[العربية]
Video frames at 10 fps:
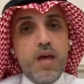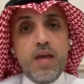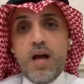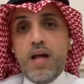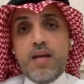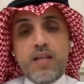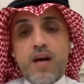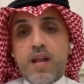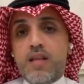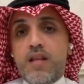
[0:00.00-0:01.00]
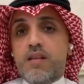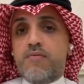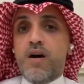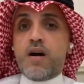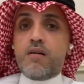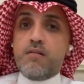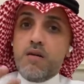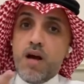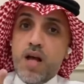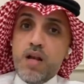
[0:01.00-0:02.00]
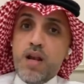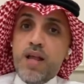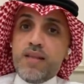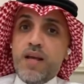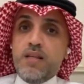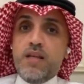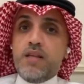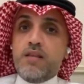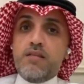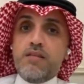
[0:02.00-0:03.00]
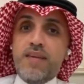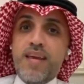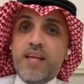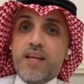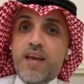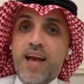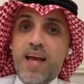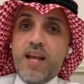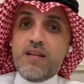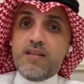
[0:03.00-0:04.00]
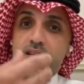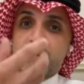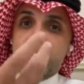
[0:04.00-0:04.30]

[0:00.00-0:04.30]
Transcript: هي على اداره الاتفاق التحديد يعني هل